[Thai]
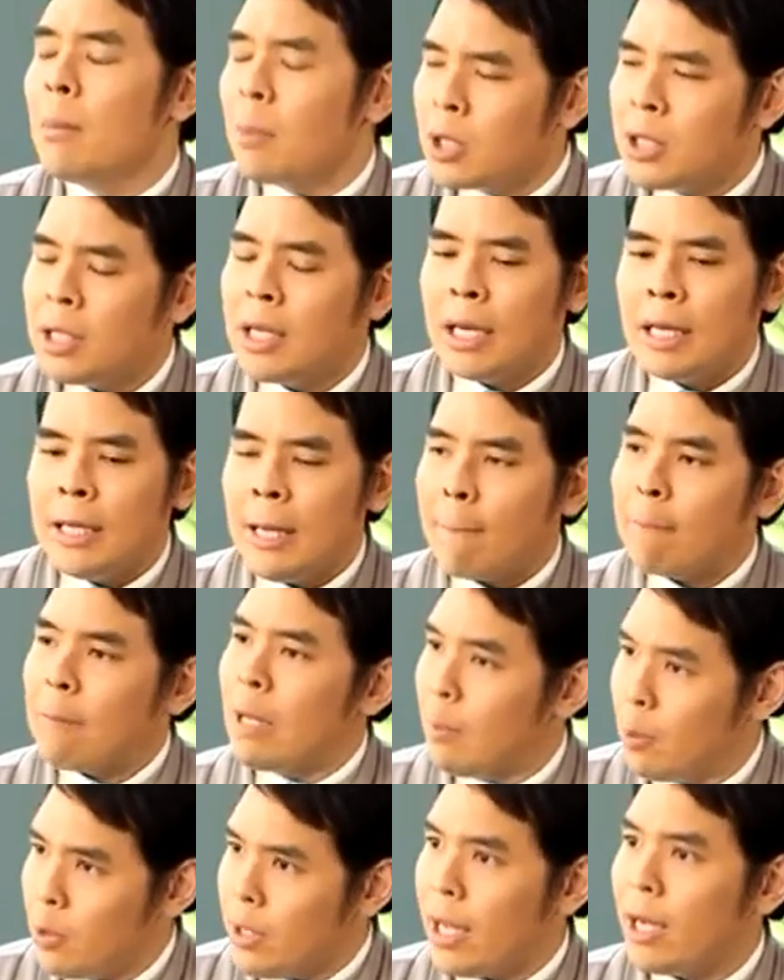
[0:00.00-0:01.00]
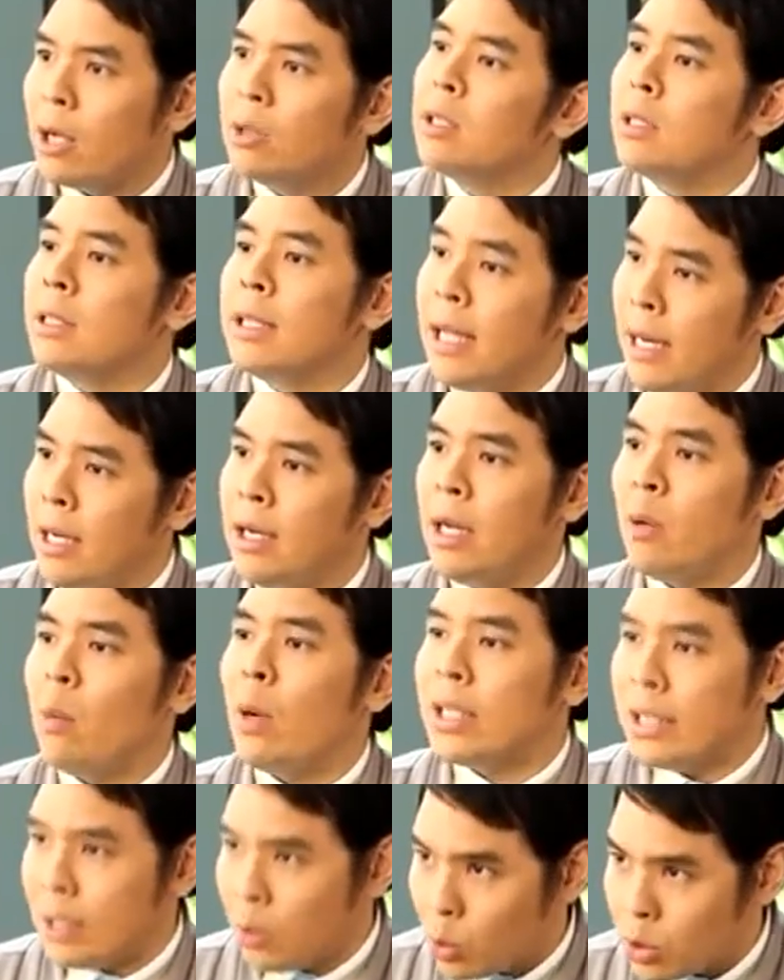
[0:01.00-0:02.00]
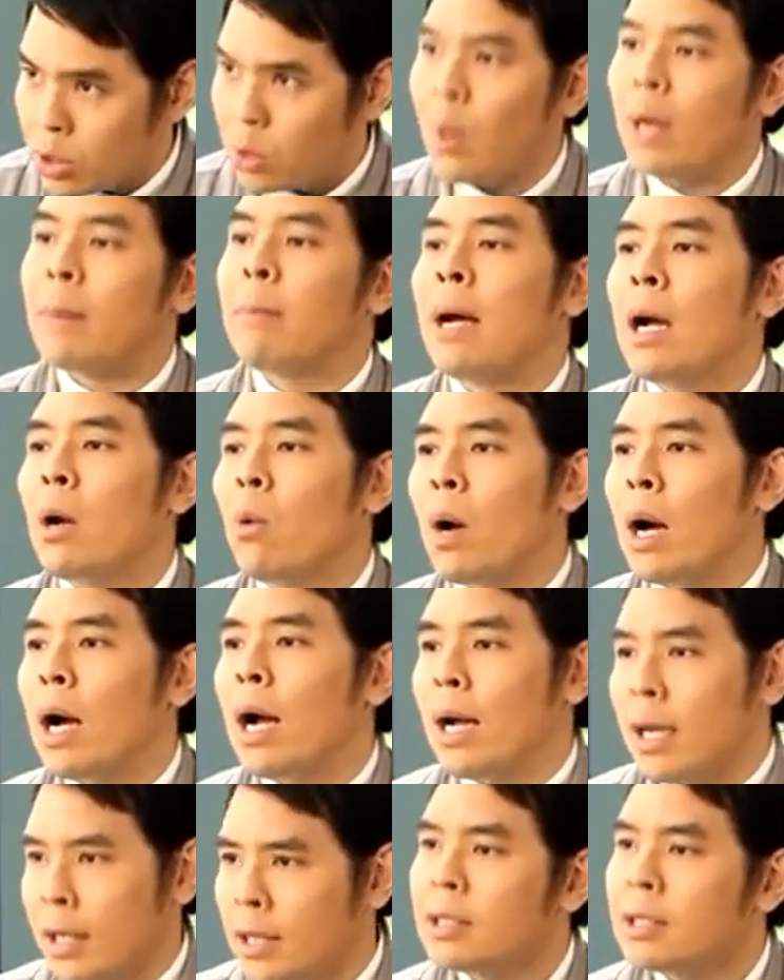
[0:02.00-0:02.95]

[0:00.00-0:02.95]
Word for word: เพราะฉะนั้นเนี่ยในผู้ใหญ่เขาถึงเน้นในวัคซีนงูสวัสด์มากกว่า